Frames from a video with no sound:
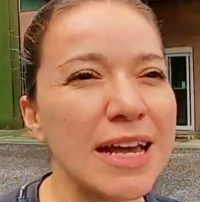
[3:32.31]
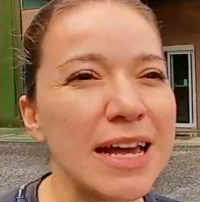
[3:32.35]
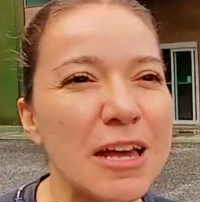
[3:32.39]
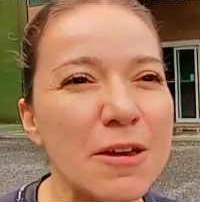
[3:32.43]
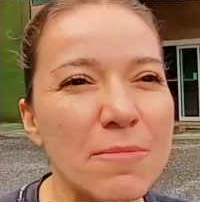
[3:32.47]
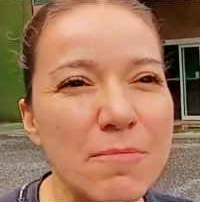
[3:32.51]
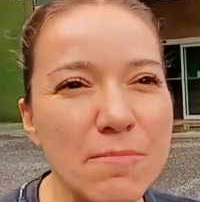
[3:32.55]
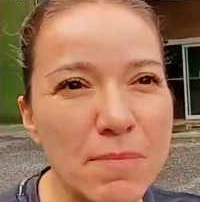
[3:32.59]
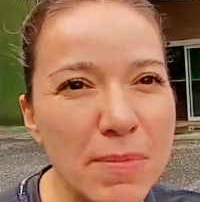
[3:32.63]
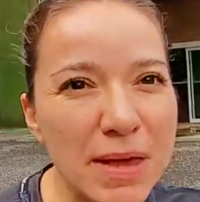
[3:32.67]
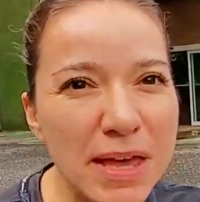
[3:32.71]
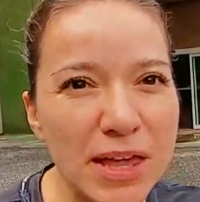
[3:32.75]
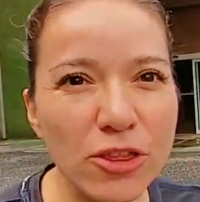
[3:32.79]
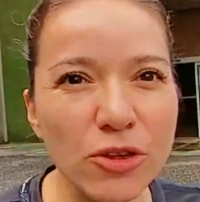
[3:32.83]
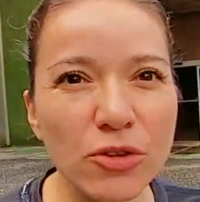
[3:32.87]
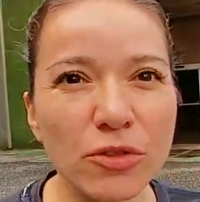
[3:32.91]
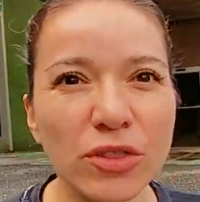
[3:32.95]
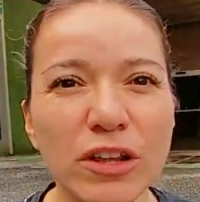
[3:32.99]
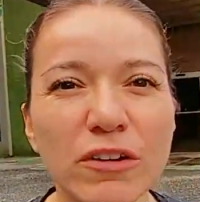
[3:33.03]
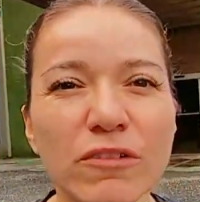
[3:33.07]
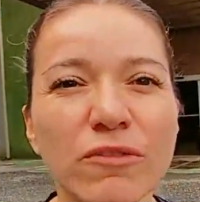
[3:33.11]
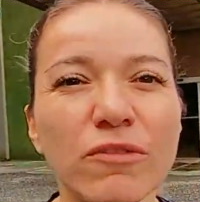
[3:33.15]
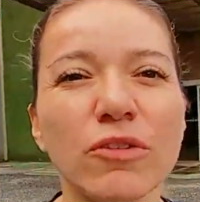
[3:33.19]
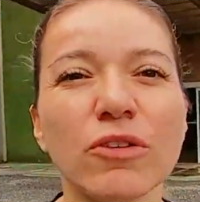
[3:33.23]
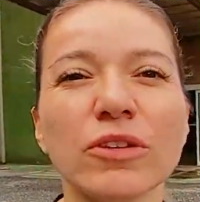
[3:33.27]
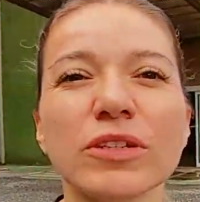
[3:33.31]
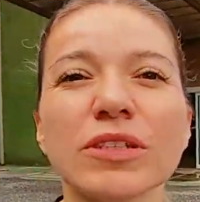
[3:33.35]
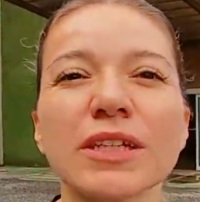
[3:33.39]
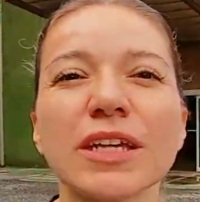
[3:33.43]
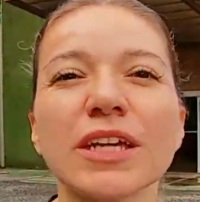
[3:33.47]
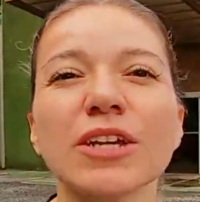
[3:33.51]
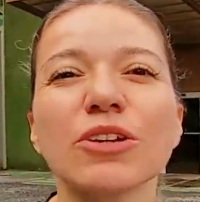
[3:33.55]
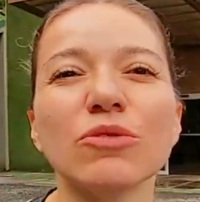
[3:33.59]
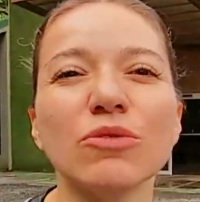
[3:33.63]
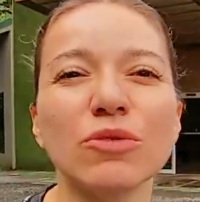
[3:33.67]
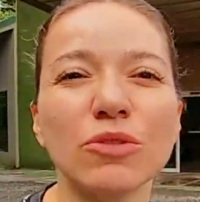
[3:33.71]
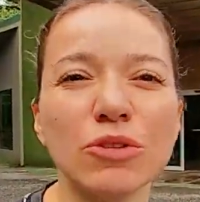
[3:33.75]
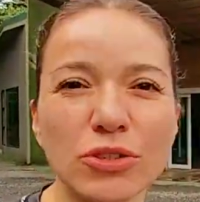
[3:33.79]
en medio del
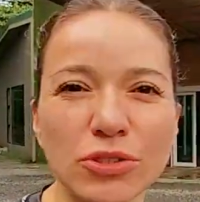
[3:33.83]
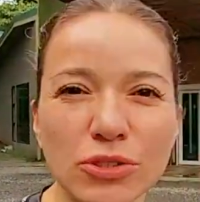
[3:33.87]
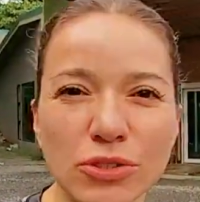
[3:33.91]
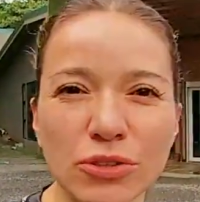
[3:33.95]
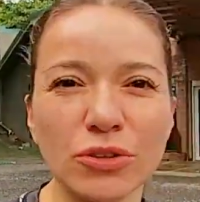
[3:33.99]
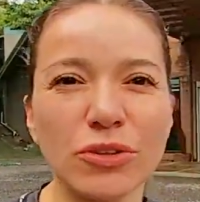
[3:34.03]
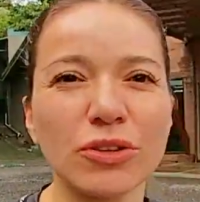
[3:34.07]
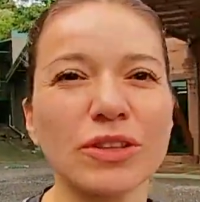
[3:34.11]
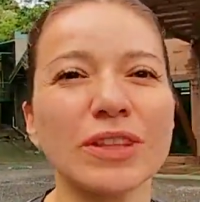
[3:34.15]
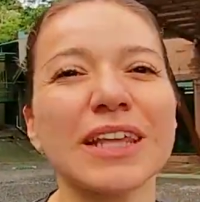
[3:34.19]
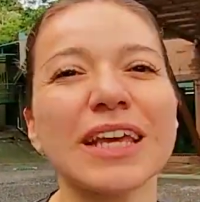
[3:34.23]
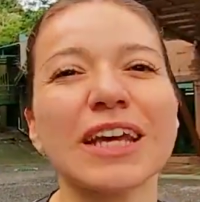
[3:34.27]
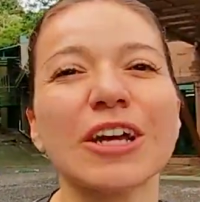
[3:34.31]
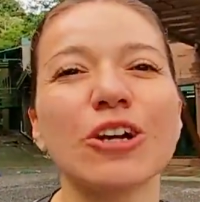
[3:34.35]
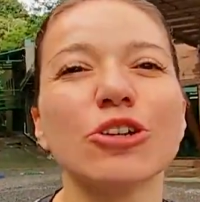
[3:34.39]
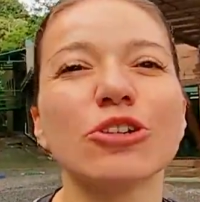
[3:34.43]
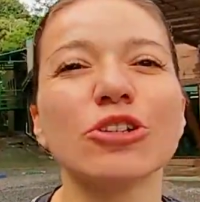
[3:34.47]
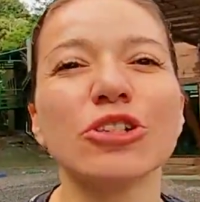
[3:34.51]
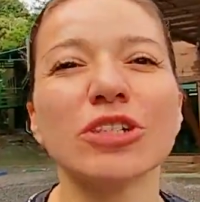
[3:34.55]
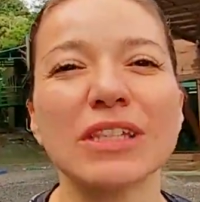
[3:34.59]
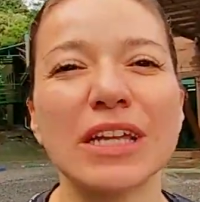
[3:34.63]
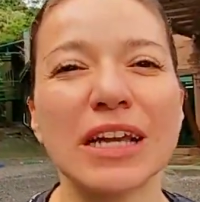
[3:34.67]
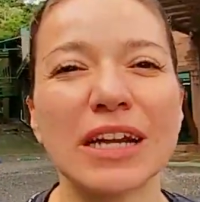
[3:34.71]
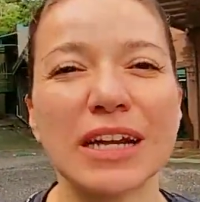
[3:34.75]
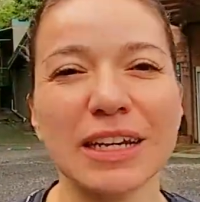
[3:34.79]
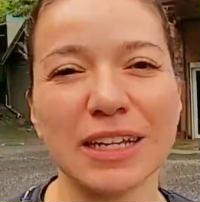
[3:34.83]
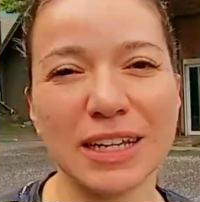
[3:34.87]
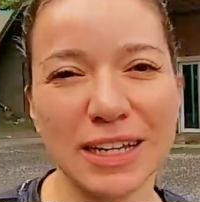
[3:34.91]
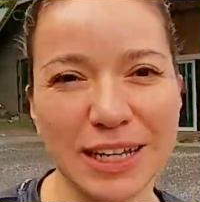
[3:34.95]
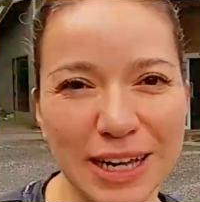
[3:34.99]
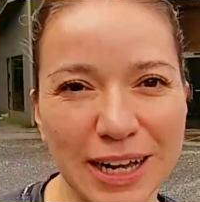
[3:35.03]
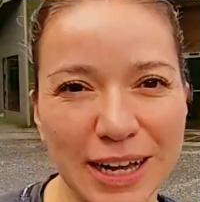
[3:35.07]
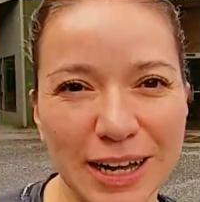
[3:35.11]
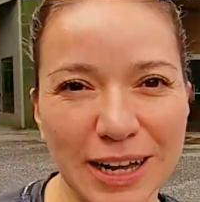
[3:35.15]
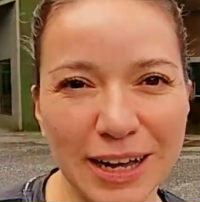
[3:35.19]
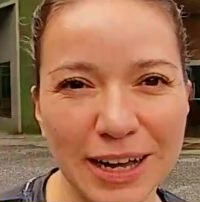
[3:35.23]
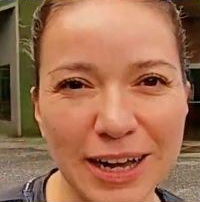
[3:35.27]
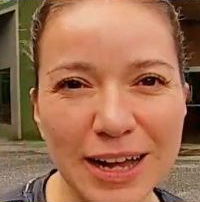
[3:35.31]
bosque nuboso de Costa
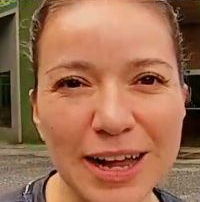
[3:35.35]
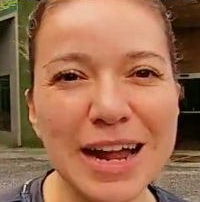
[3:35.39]
Rica.